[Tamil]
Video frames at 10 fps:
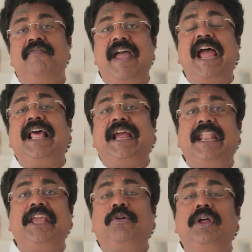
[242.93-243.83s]
வேலை
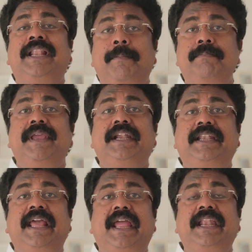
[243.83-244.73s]
கிடைக்கும்னு
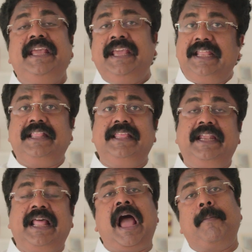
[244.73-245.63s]
நம்பிக்கிட்டே நீங்கள்
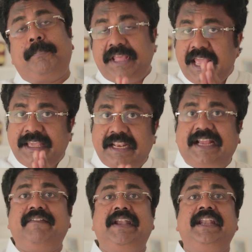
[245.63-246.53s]
இருந்தீங்கன்னா அப்படியே
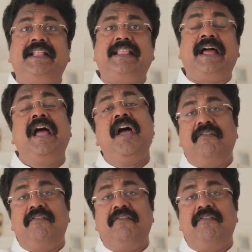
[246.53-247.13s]
இருக்க வேண்டியதான்